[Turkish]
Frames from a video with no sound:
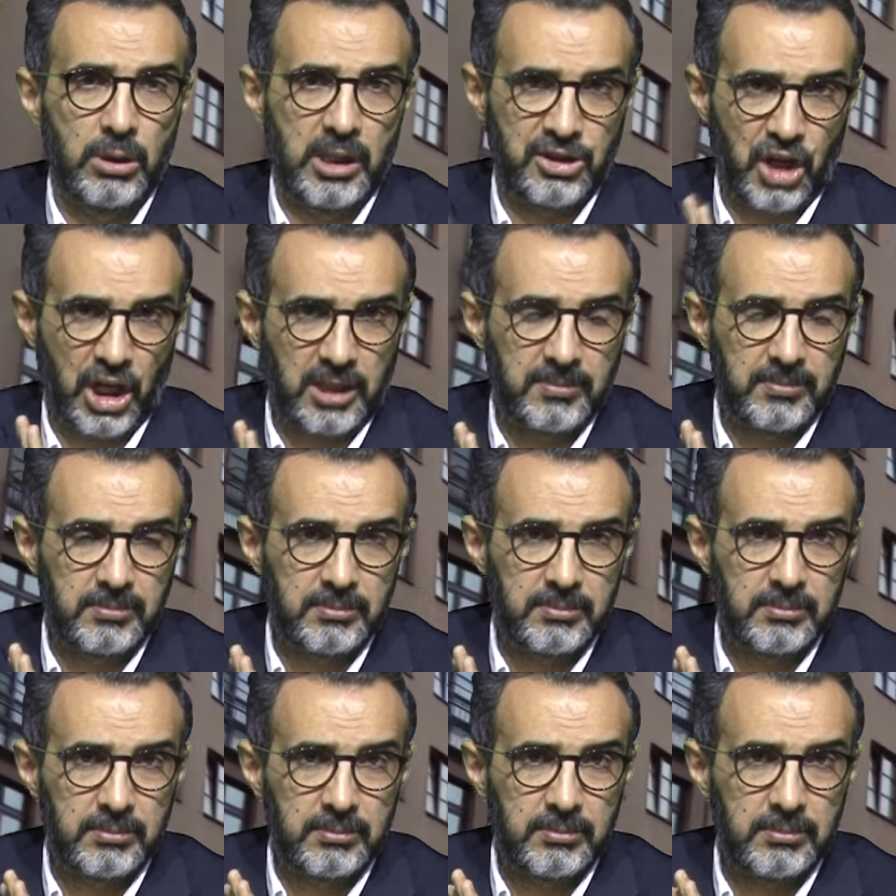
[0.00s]
olacak.
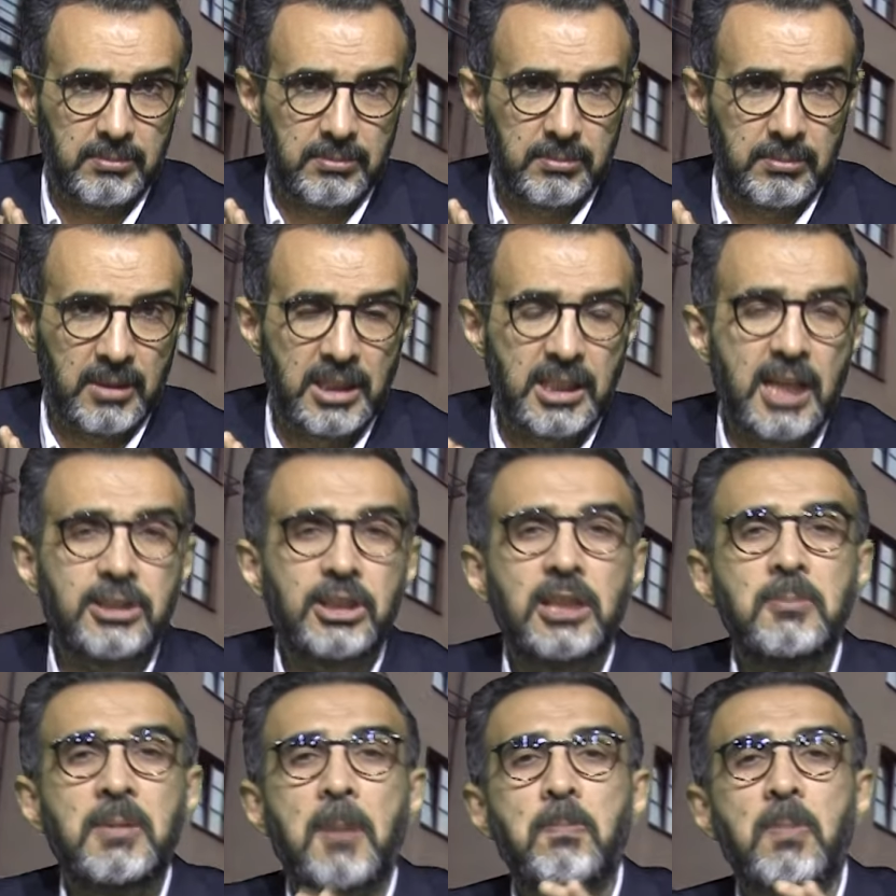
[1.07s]

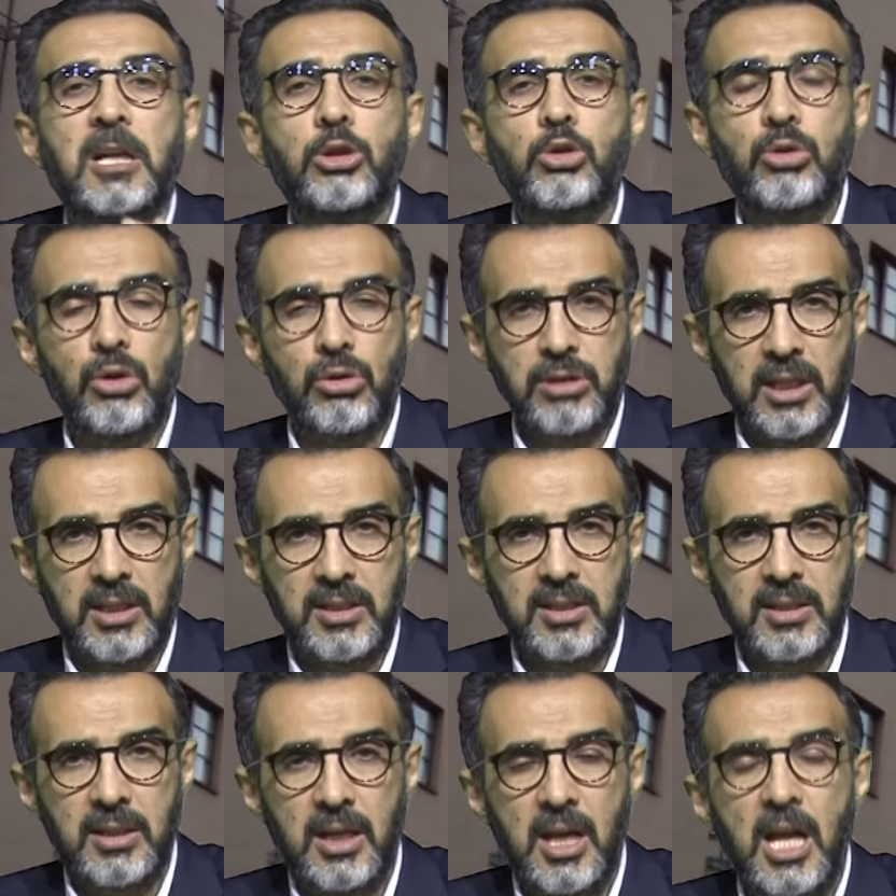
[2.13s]
Yatırım yapmak
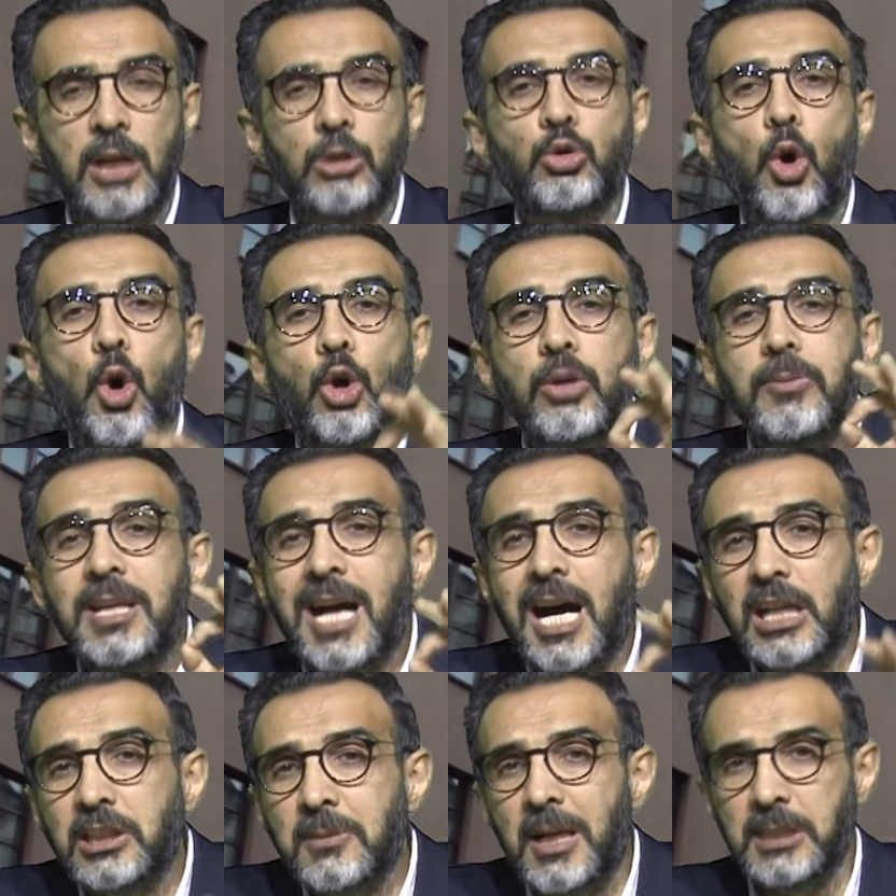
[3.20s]
istiyorsanız, doğru
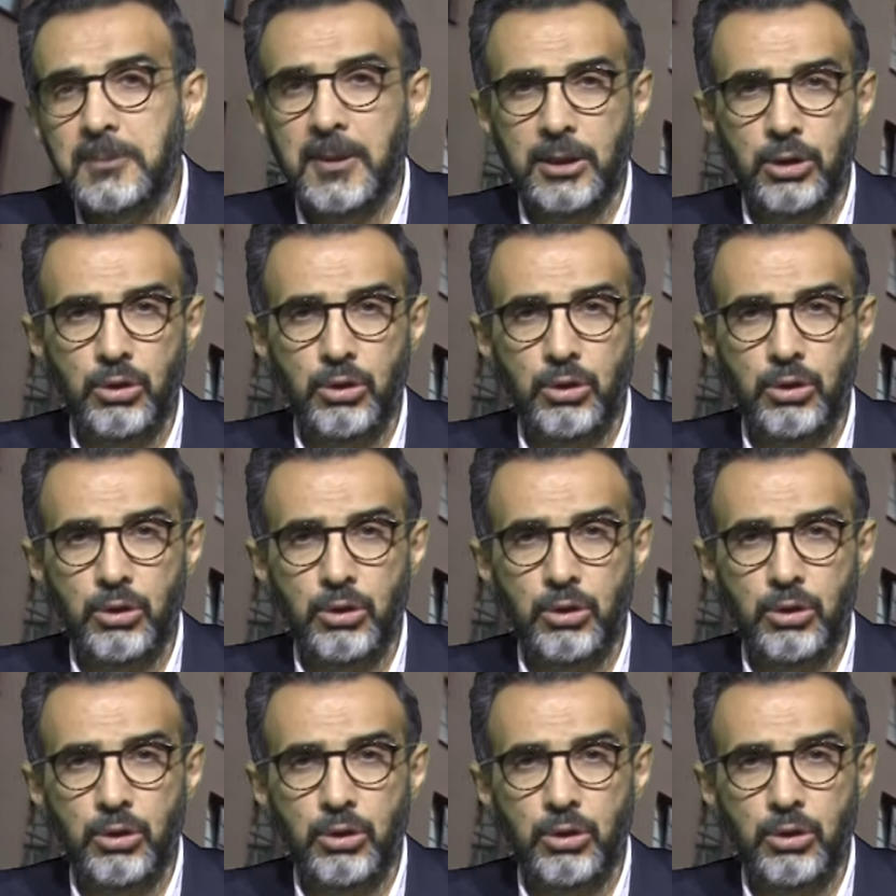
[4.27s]
bir adım atmak